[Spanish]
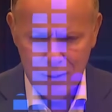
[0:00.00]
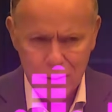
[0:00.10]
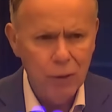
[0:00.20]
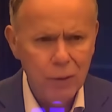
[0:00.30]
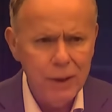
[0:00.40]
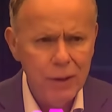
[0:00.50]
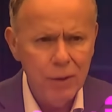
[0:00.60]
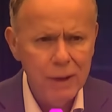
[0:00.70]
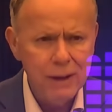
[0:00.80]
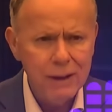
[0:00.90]
son
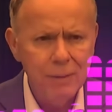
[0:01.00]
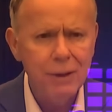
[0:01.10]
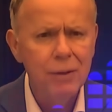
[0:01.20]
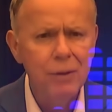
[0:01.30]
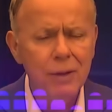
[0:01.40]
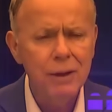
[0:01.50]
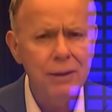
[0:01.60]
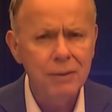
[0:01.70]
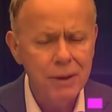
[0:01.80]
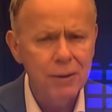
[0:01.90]
millones y millones
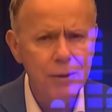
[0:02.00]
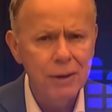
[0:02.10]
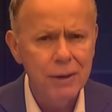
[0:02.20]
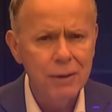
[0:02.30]
y millones y